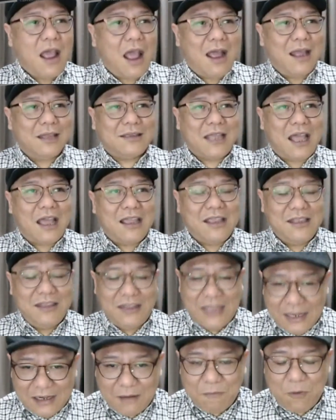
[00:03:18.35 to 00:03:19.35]
at uh,
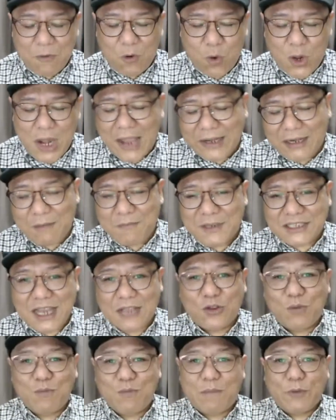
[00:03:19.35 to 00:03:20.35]
hindi, wala rin
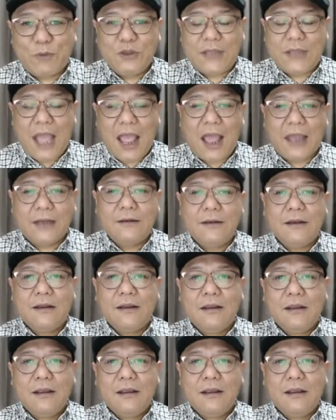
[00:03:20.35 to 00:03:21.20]
masyadong mapuntahan.